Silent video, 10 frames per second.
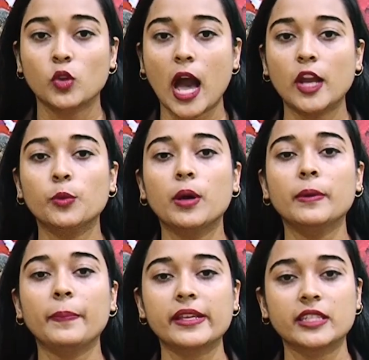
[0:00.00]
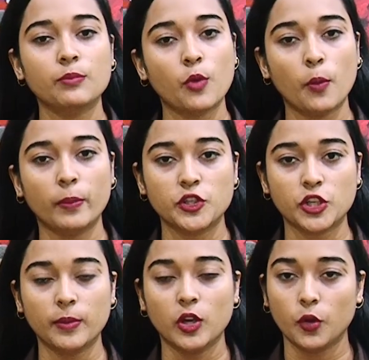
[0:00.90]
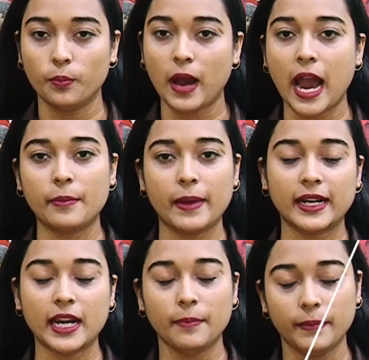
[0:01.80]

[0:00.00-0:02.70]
तो अनुभवी पेसर मोहम्मद शमी को बाहर बैठना